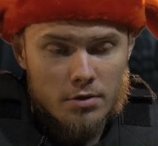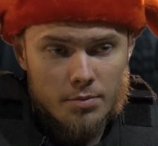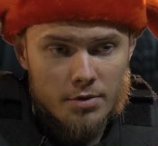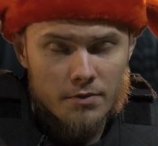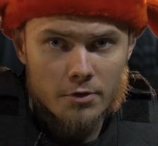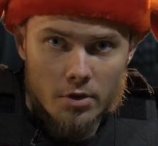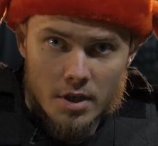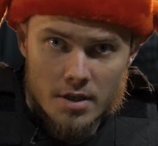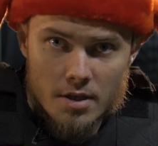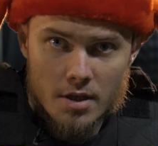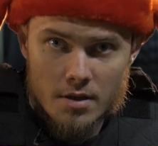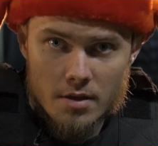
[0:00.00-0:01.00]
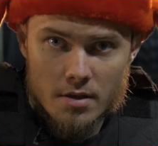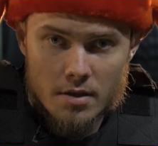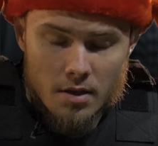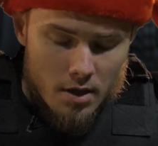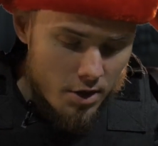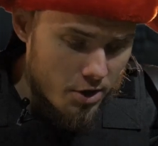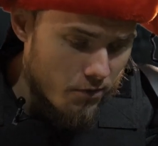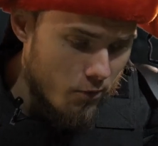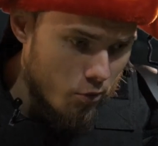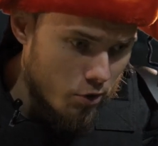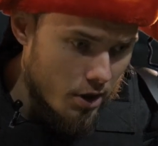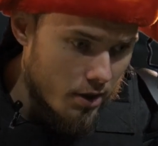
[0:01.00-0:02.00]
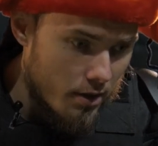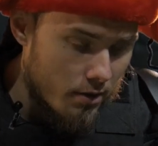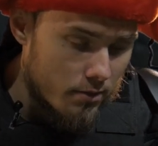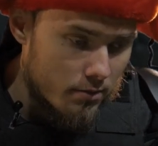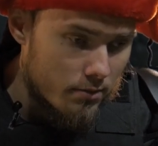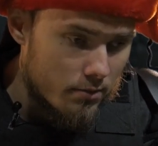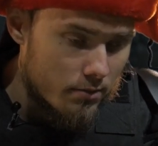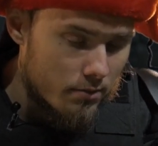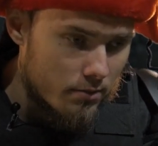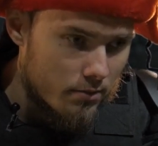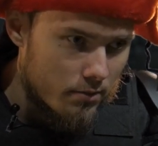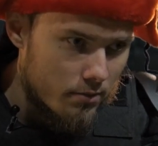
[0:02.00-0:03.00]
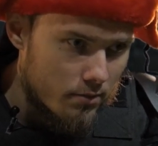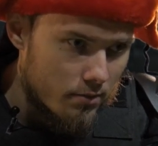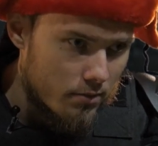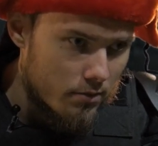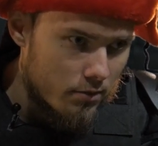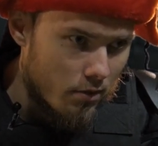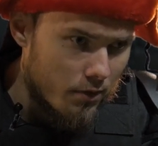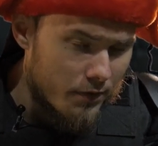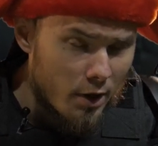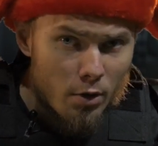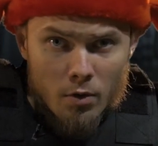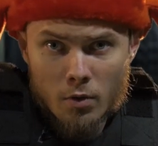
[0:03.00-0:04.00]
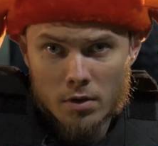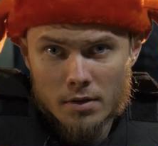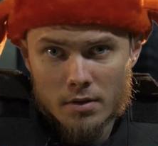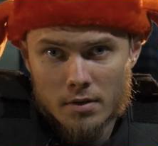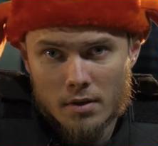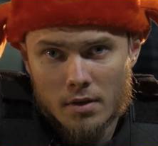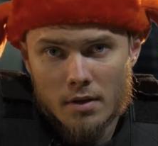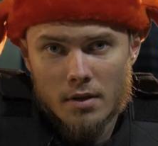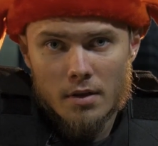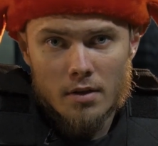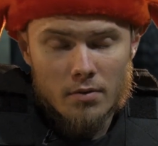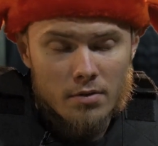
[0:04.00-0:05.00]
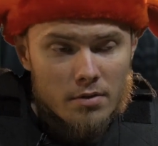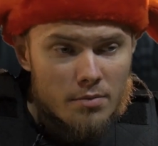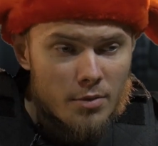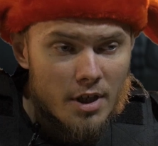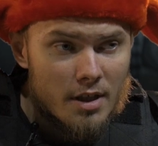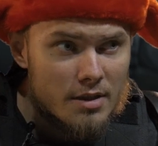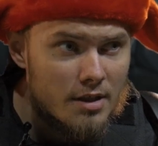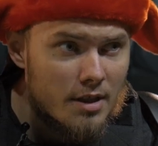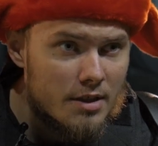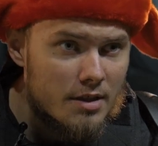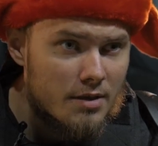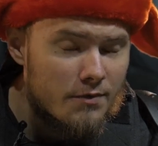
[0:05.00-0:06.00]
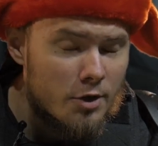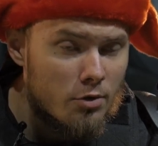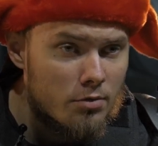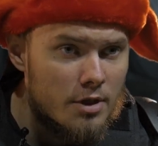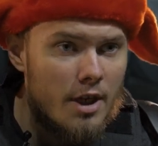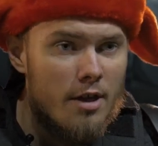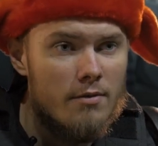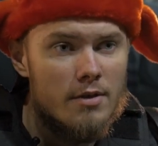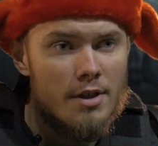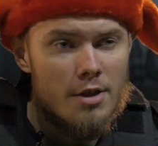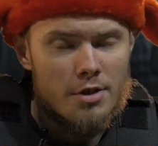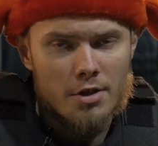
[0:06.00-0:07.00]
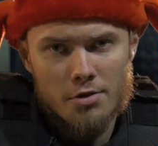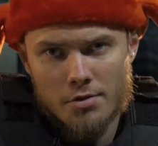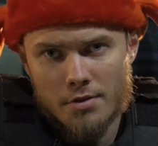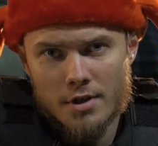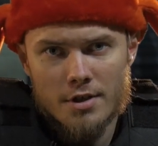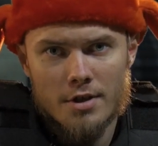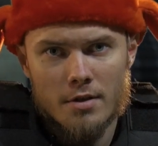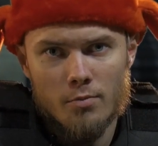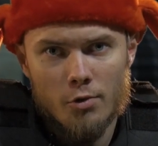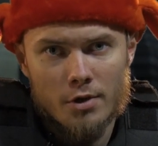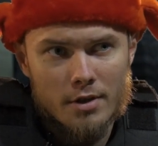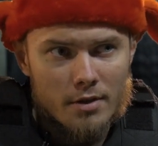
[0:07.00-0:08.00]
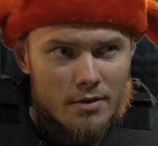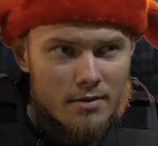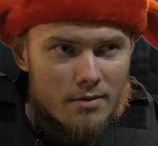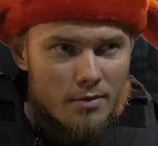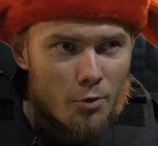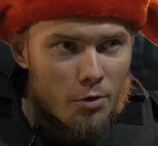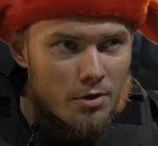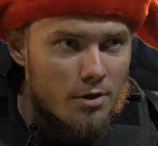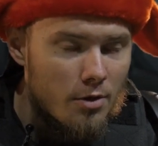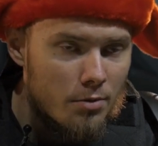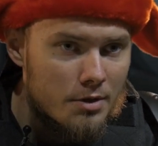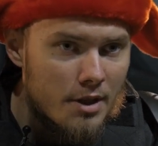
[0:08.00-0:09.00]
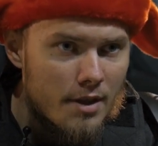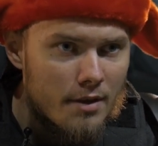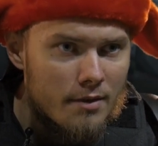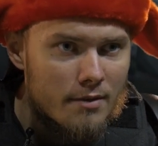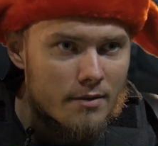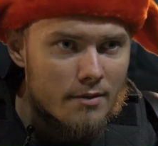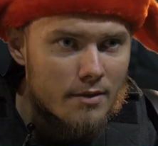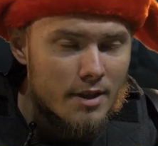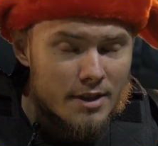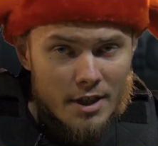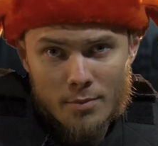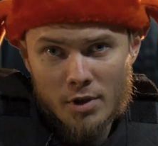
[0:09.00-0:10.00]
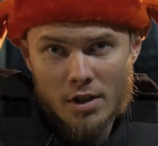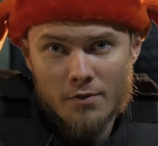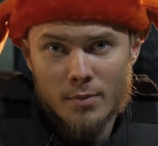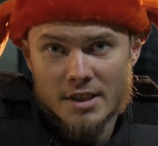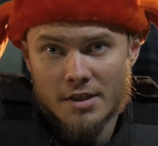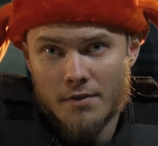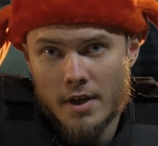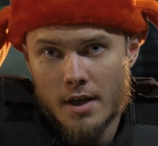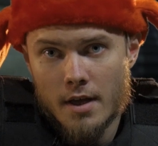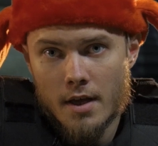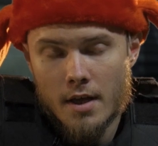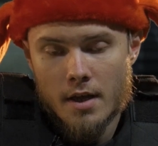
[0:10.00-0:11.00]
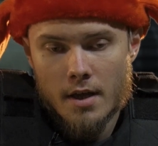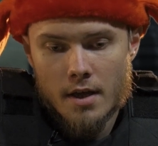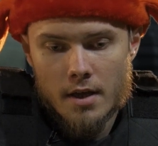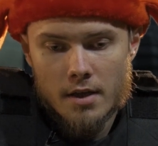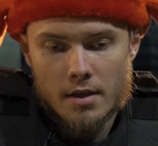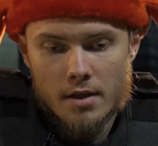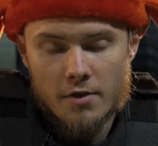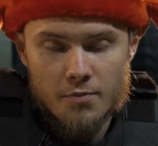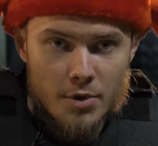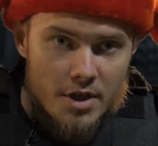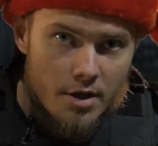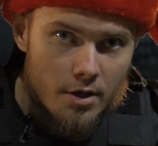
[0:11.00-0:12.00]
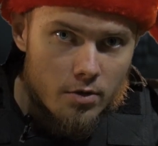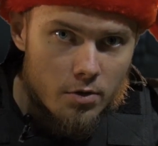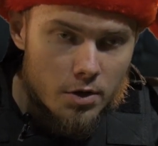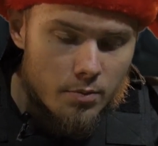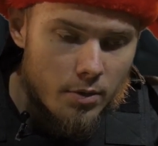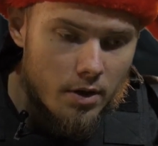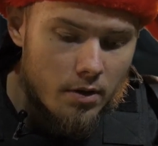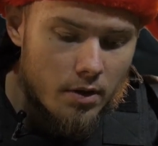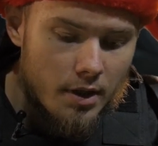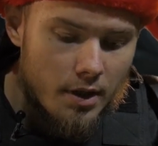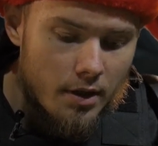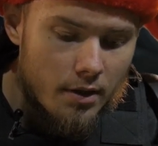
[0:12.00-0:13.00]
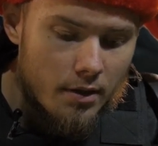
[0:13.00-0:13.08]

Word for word: ну и, собственно, все, я здесь, я живу уже сколько, второй год. Вот меня здесь все устраивает. Я считаю, что Екатеринбург это город для людей. Хотя я был и в Москве, и в Питере тоже был.